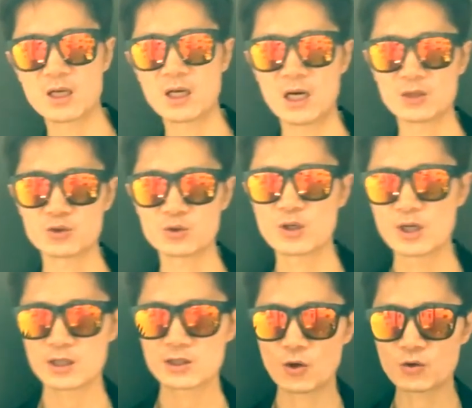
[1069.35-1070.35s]
아주
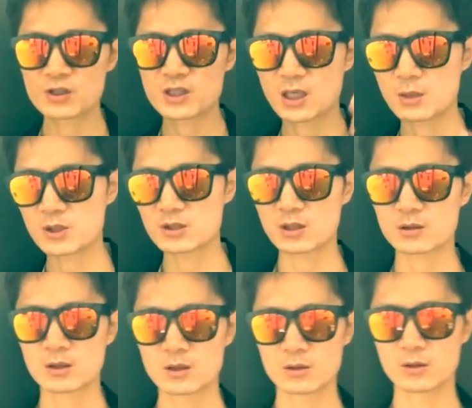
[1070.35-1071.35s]
성실함이 그냥
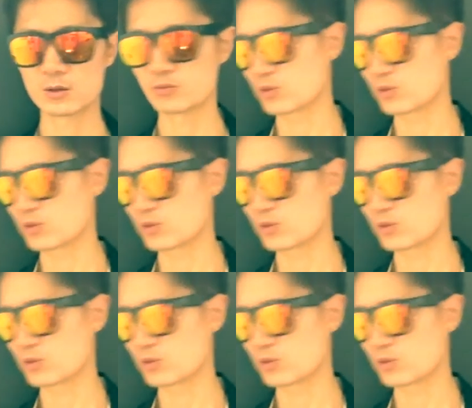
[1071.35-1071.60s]
어,